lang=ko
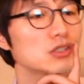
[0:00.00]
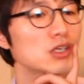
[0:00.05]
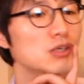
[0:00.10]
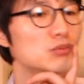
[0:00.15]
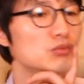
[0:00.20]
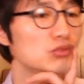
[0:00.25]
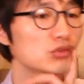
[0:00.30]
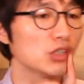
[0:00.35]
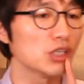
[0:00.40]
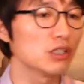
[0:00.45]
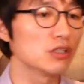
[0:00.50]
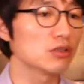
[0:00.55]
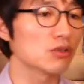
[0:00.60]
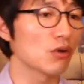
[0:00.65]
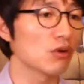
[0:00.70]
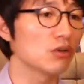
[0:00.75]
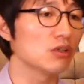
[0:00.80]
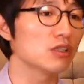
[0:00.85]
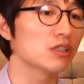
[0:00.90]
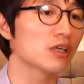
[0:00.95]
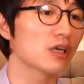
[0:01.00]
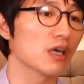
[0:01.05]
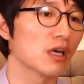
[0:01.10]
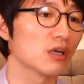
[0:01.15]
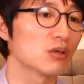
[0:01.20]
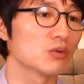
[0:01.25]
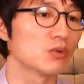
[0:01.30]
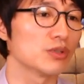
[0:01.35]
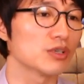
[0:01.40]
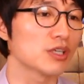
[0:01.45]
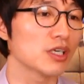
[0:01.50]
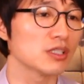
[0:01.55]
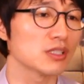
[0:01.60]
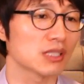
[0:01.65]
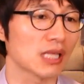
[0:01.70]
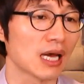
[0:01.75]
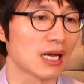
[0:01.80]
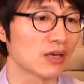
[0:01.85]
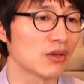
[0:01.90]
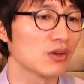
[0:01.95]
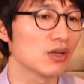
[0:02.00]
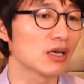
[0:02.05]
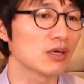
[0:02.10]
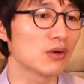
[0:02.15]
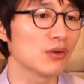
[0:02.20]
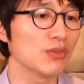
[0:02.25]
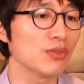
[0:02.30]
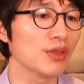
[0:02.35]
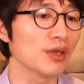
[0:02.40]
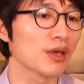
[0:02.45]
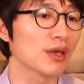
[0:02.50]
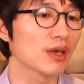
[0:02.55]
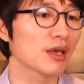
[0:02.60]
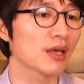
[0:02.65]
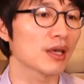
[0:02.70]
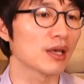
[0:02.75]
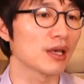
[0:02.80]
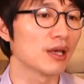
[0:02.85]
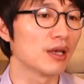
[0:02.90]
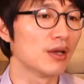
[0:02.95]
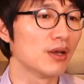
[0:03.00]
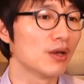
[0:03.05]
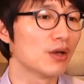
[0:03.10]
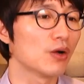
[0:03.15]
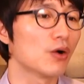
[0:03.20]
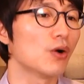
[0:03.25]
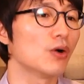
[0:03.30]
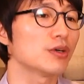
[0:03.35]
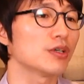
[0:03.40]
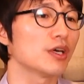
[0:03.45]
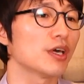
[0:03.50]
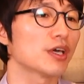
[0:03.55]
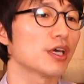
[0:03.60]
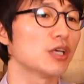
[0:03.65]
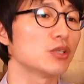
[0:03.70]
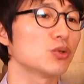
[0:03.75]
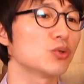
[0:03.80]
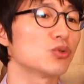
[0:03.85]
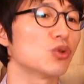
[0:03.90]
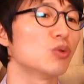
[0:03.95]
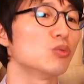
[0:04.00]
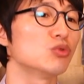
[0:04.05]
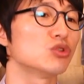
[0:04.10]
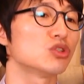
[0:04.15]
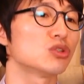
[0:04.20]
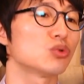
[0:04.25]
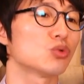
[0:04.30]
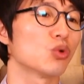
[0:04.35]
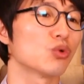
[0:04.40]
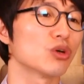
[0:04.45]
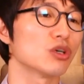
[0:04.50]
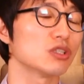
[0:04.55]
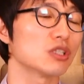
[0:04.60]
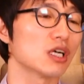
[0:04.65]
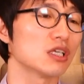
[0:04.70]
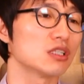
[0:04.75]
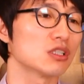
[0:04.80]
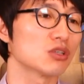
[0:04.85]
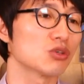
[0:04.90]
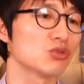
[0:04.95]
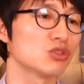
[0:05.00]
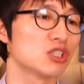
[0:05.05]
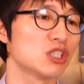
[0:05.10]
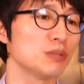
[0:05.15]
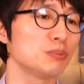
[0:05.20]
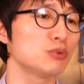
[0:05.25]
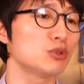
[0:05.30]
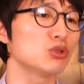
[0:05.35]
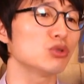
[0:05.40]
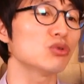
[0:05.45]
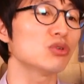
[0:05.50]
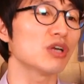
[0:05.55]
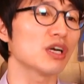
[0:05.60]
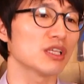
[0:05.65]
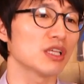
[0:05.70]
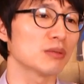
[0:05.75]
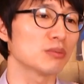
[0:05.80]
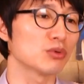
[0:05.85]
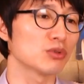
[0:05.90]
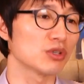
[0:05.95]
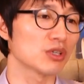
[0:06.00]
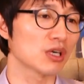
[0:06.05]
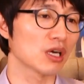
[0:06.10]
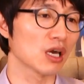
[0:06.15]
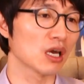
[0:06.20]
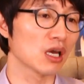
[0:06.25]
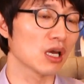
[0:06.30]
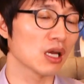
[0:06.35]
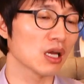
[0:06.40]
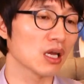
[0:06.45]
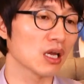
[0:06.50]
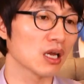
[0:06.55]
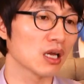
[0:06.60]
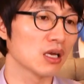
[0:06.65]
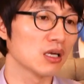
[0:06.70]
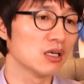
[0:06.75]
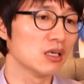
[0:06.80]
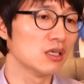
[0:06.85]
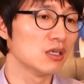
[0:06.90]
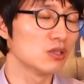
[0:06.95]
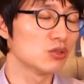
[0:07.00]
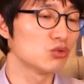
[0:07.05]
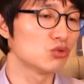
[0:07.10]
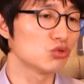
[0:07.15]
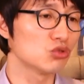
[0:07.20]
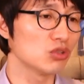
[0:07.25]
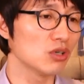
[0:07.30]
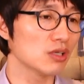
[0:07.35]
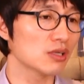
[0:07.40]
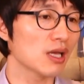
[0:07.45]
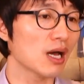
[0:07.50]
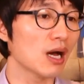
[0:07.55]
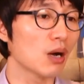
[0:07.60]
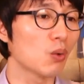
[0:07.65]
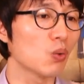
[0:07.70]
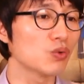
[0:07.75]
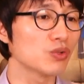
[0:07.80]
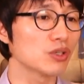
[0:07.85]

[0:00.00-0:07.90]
무대는 떨리게 하고 이게 이제 당연한 건데 거기에 그쵸? 그렇죠. 계속 너무 동현 씨 같은 경우 집중을 하다 보니까 그쵸? 그렇죠. 누구나 다 오는